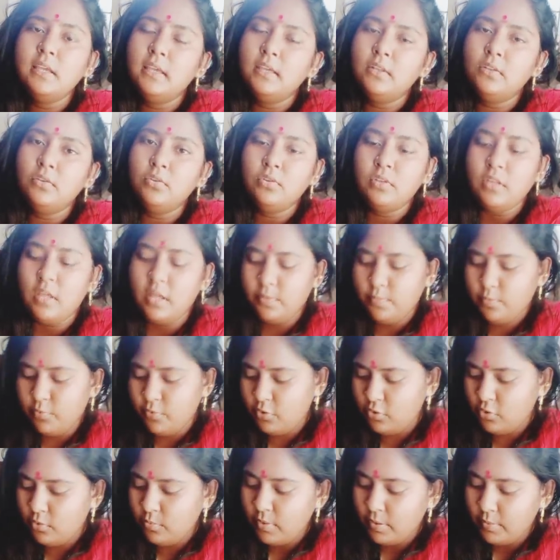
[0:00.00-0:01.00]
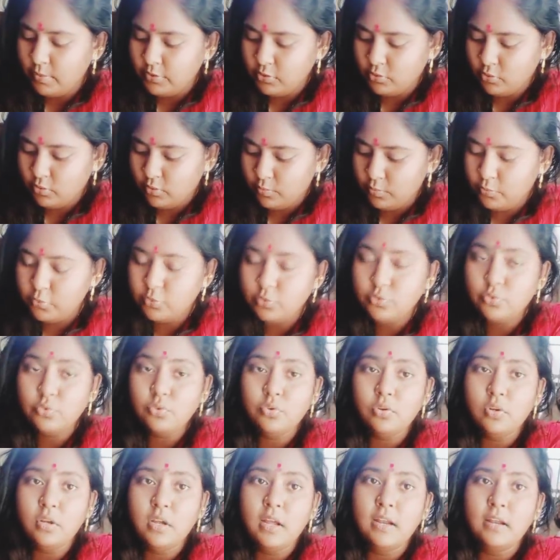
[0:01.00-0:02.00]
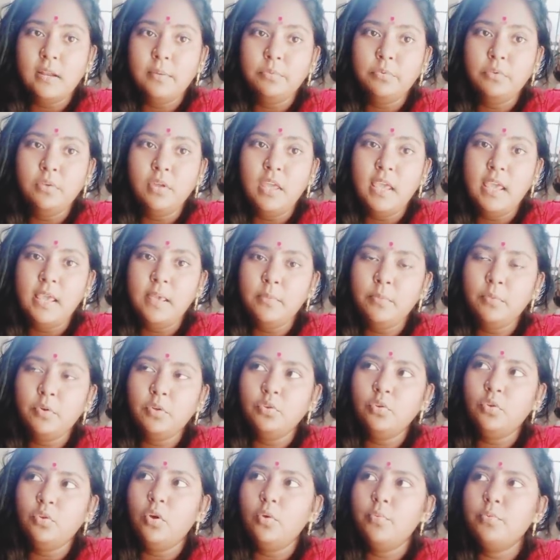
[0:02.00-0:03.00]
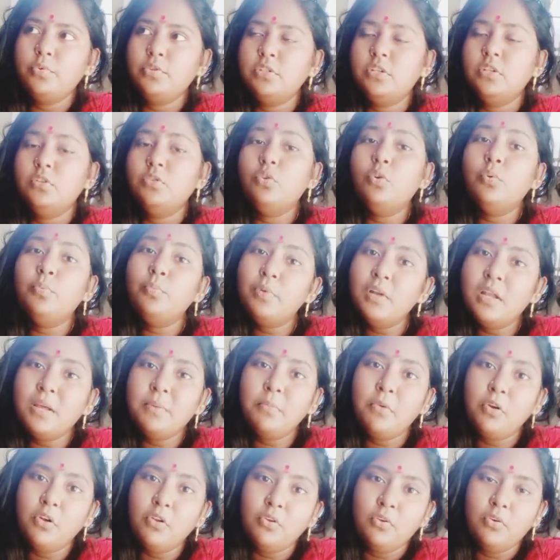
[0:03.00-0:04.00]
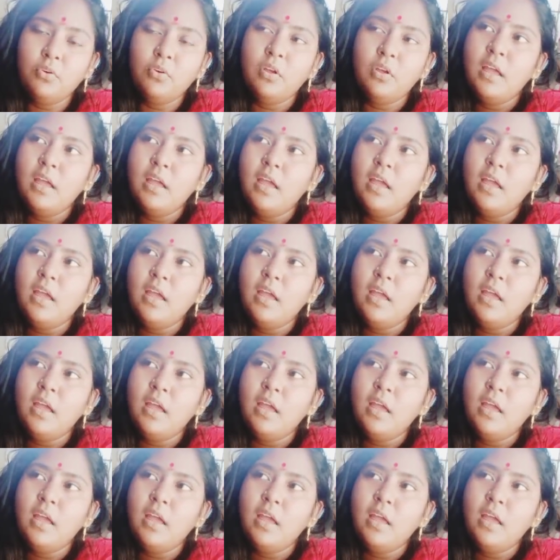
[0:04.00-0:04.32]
কিন্তু তারপরেও বাবার শরীর প্রচণ্ড খারাপ তো এই মতো অবস্থা তোমরা বলো